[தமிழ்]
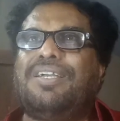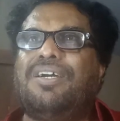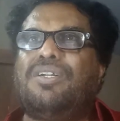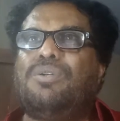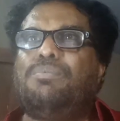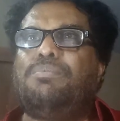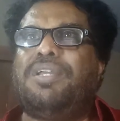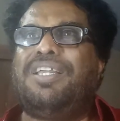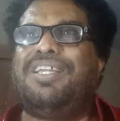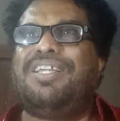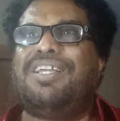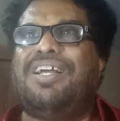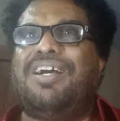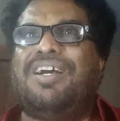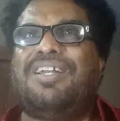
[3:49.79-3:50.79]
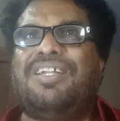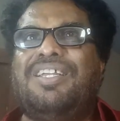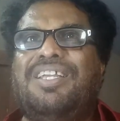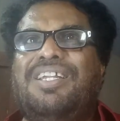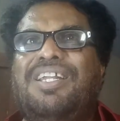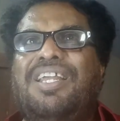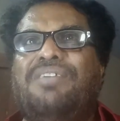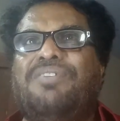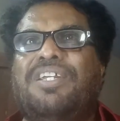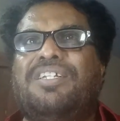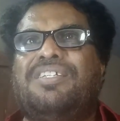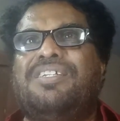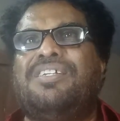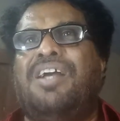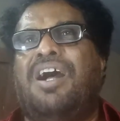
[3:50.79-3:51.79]
கரும்பை ஆலையிலே
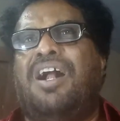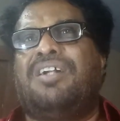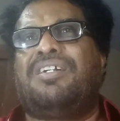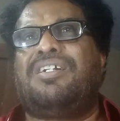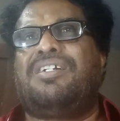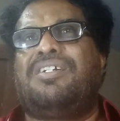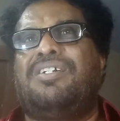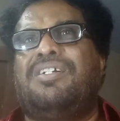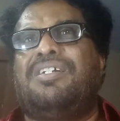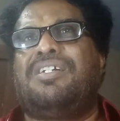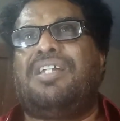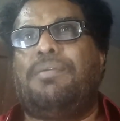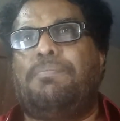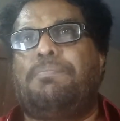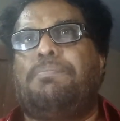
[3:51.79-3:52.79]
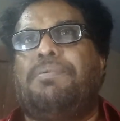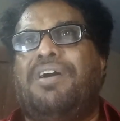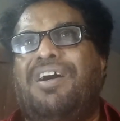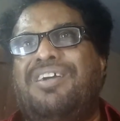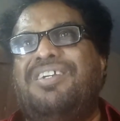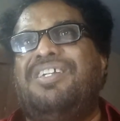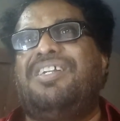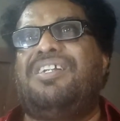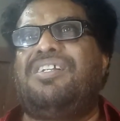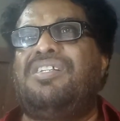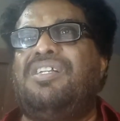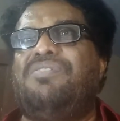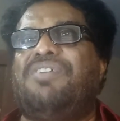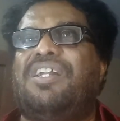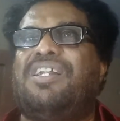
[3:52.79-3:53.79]
வைத்து ஆட்டி
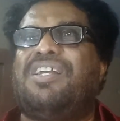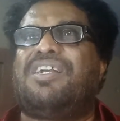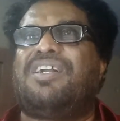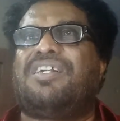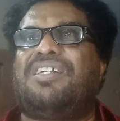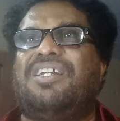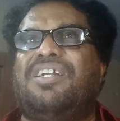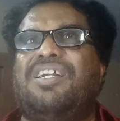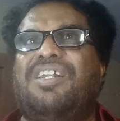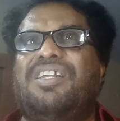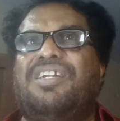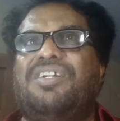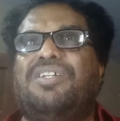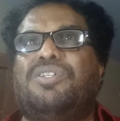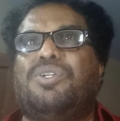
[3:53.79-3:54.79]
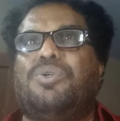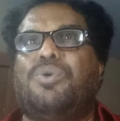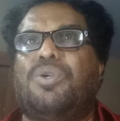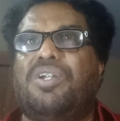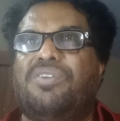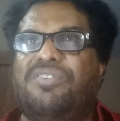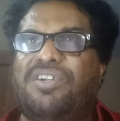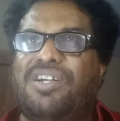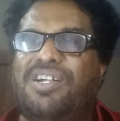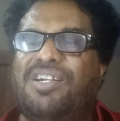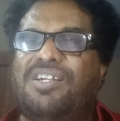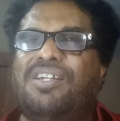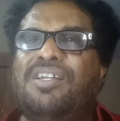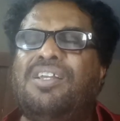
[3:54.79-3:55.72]
பாகிலிருந்து வெள்ளக்கட்டிகளை எடுத்து கொண்டவர்கள்